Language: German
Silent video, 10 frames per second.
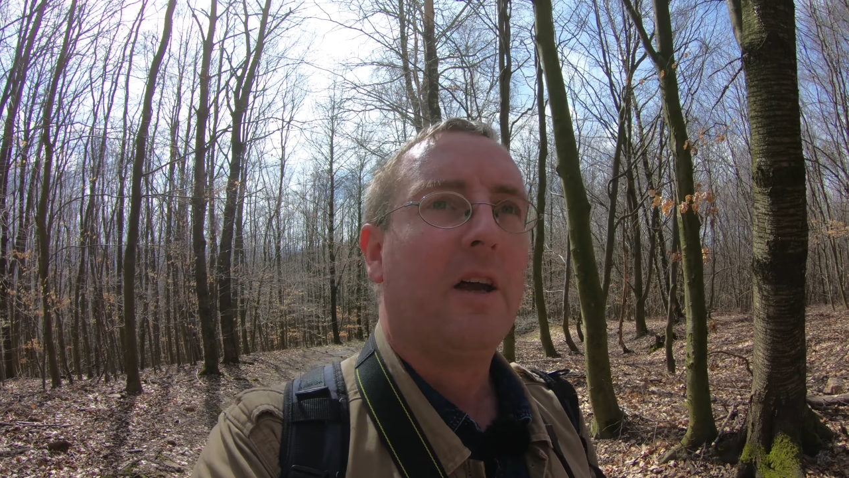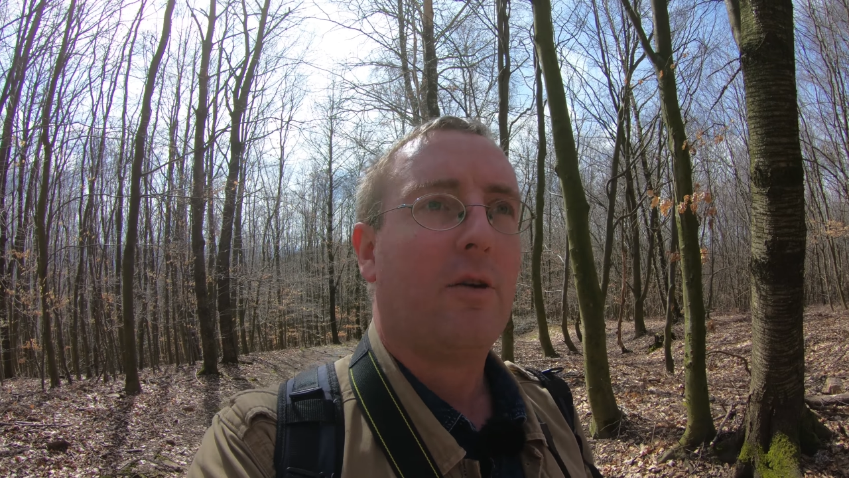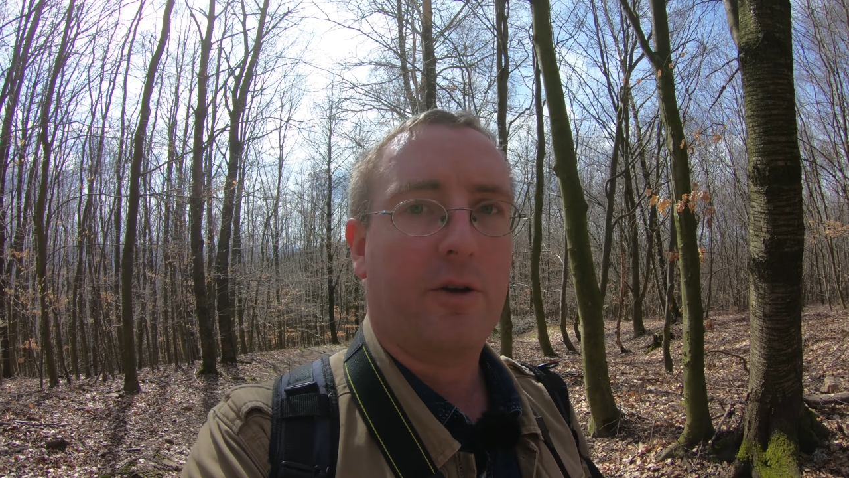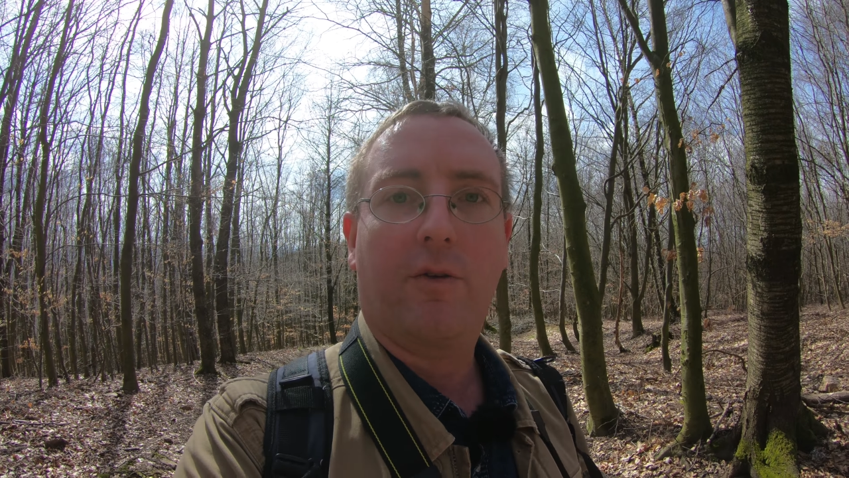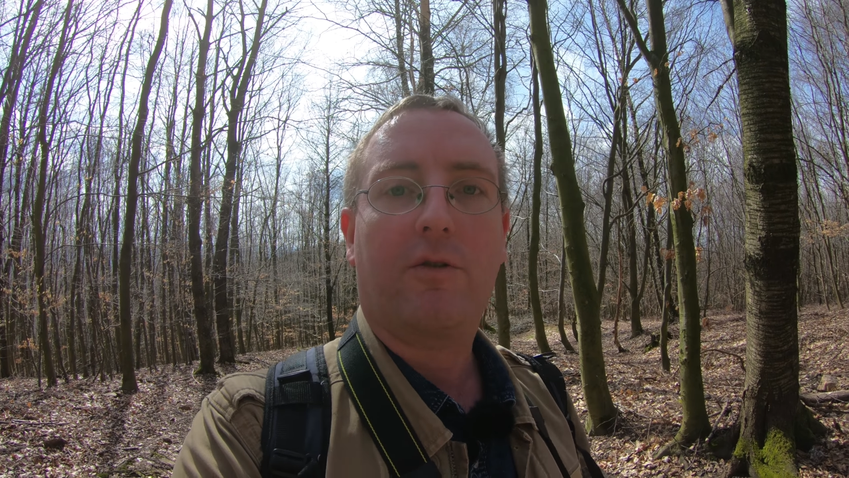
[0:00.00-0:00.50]

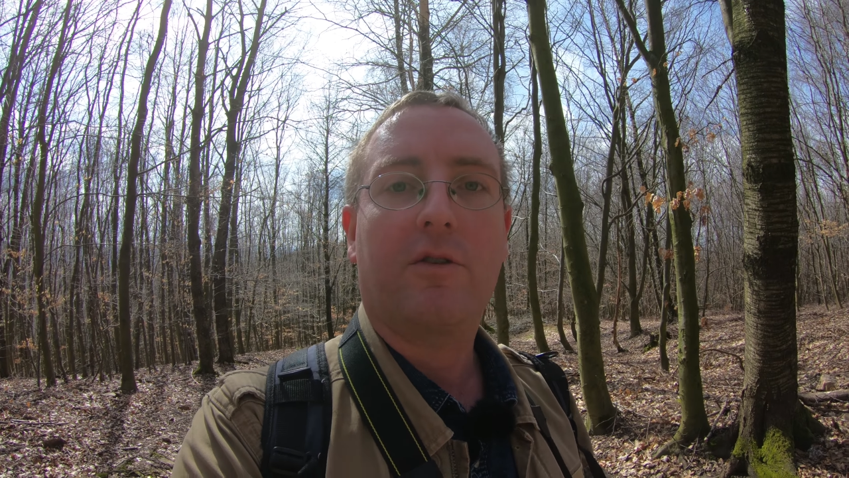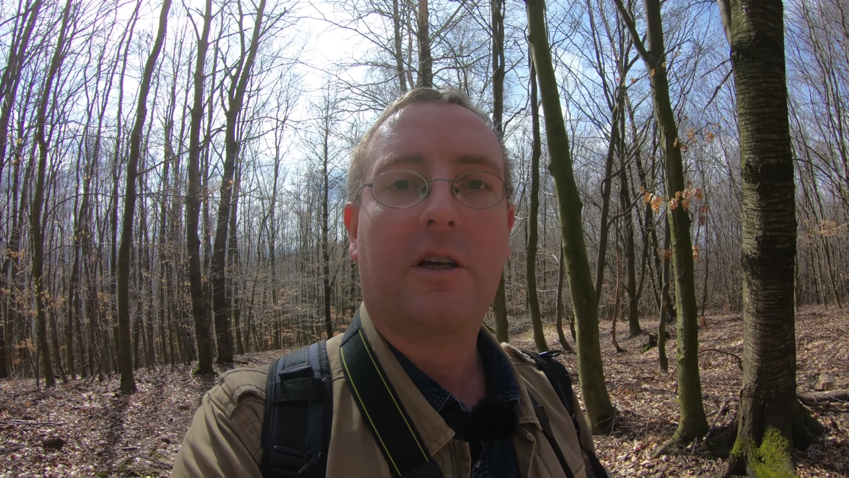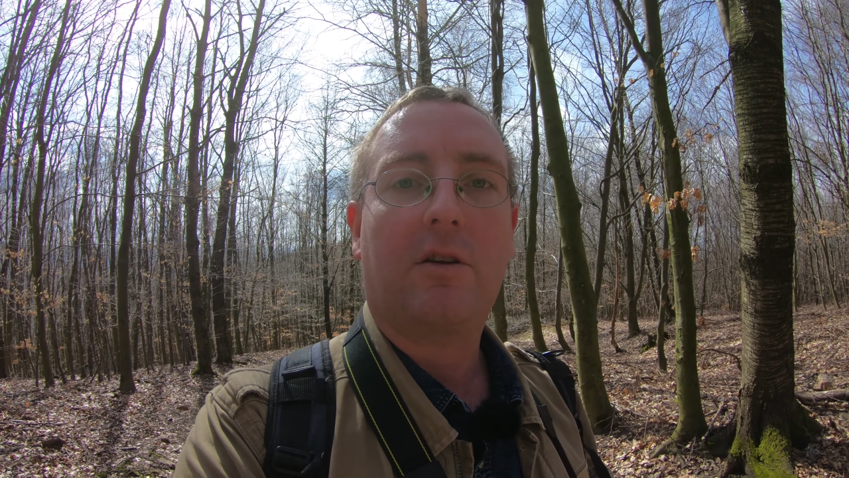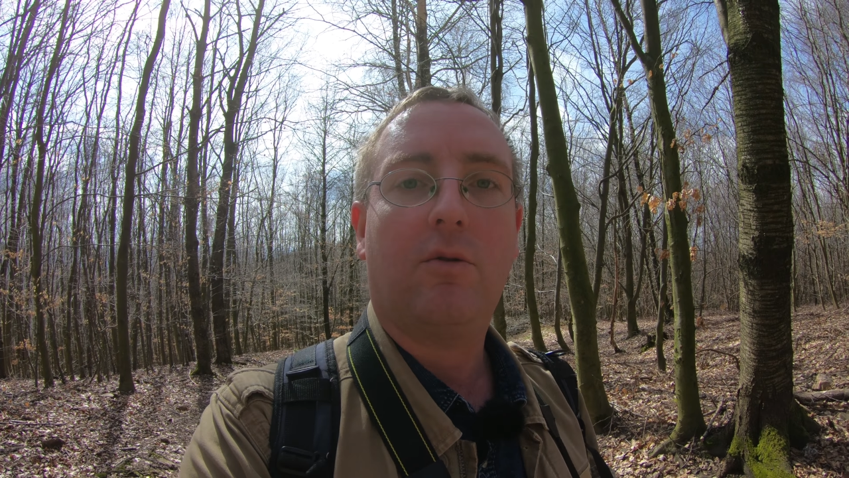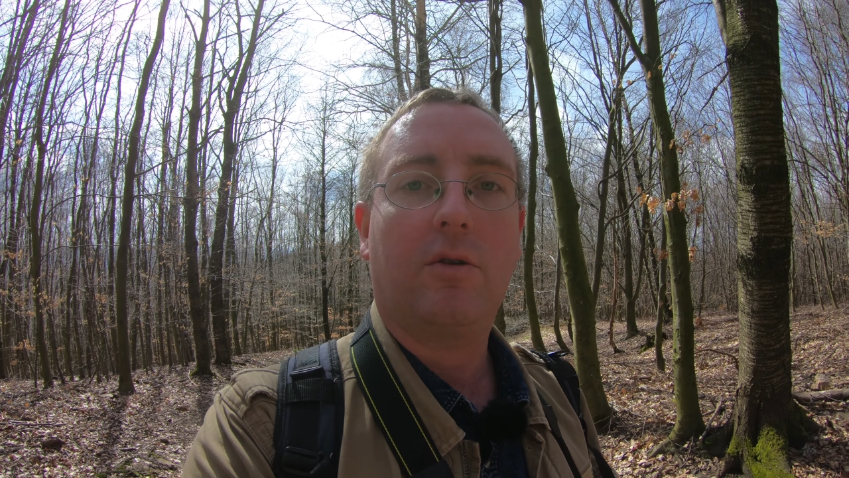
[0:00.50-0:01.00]
Ja, und die wollten wir uns
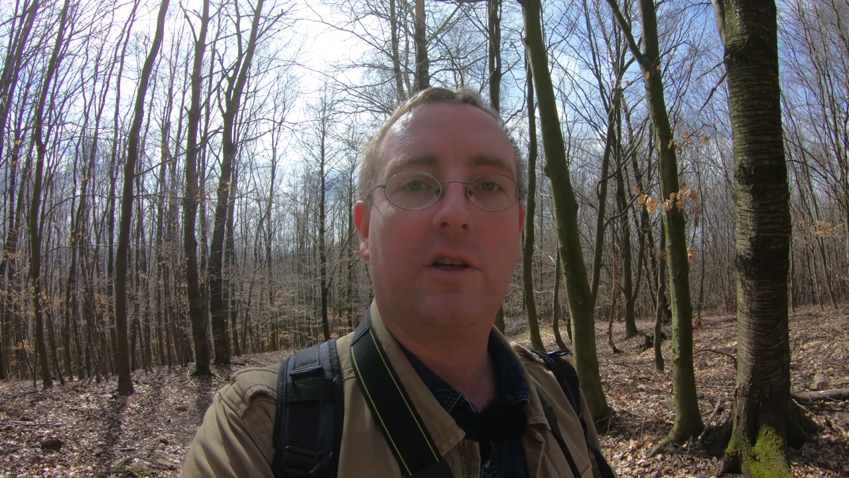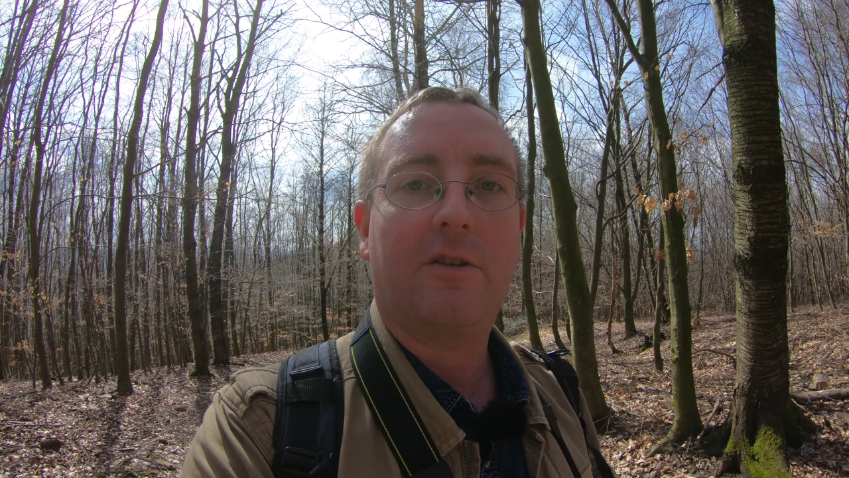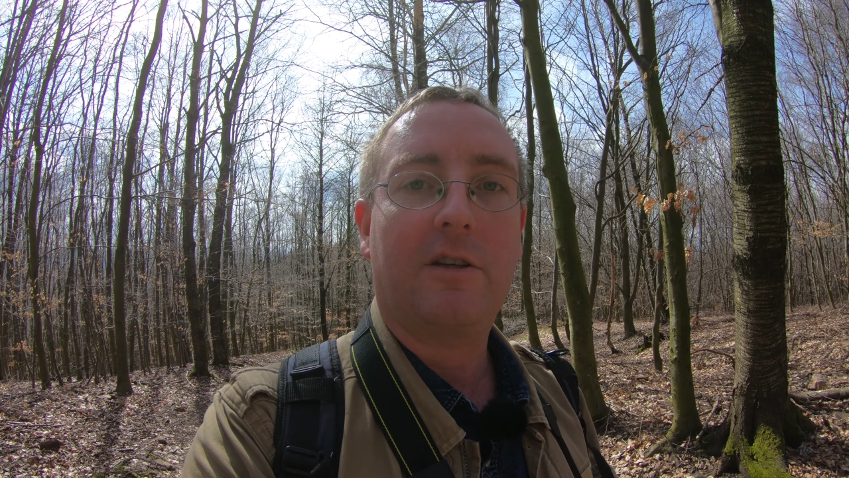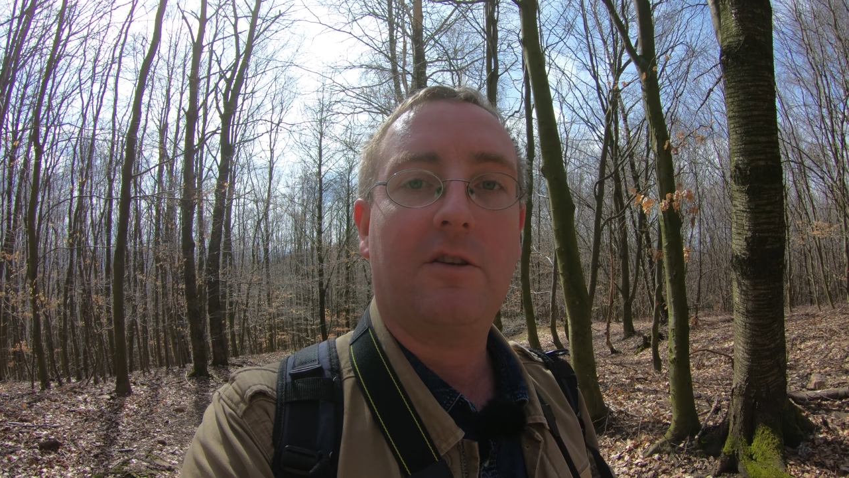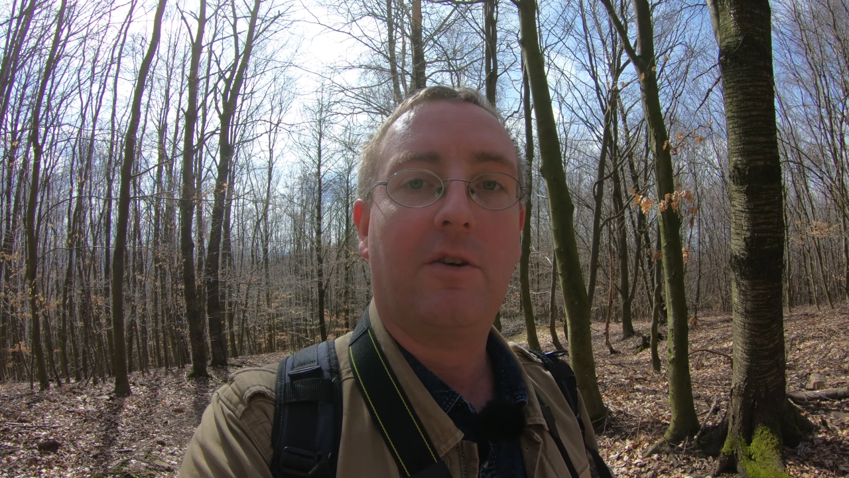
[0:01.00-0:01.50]
angucken,
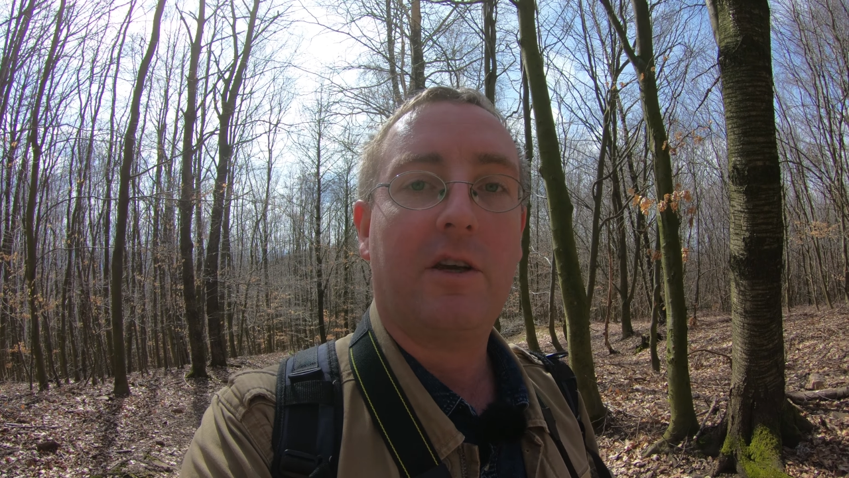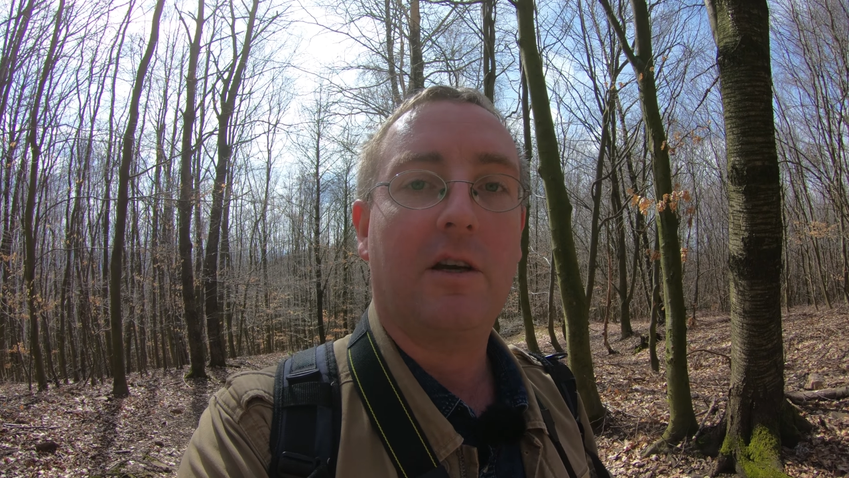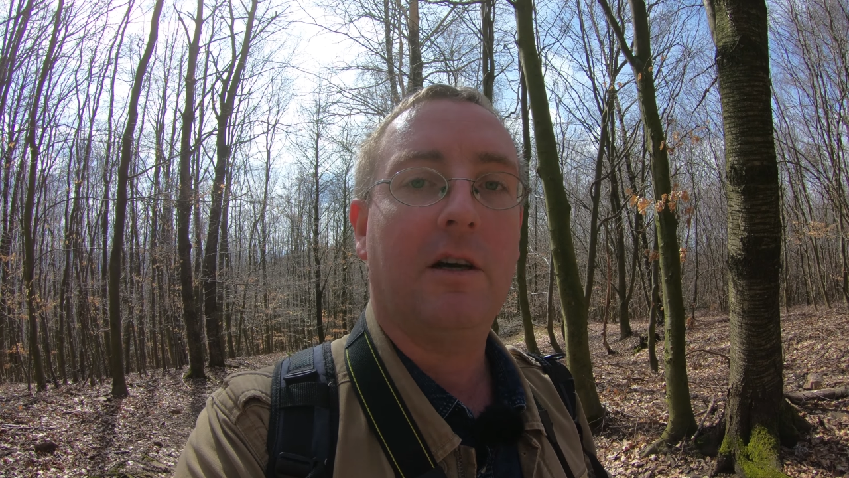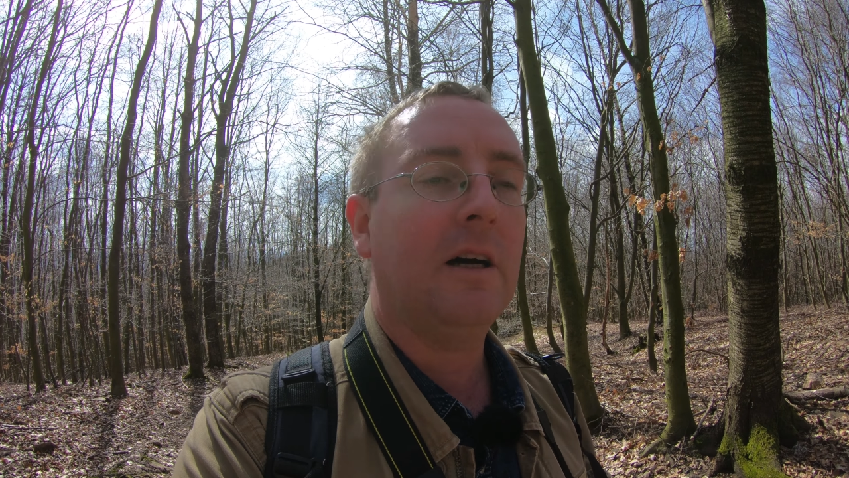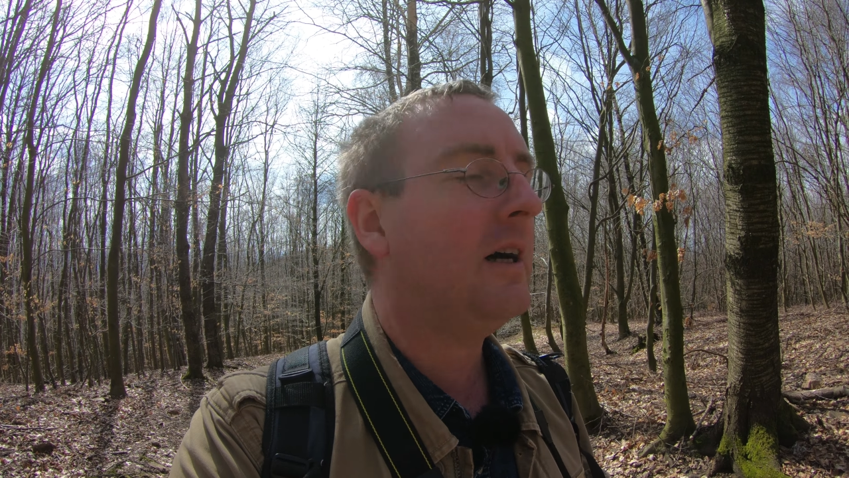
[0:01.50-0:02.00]
deswegen sind wir hier.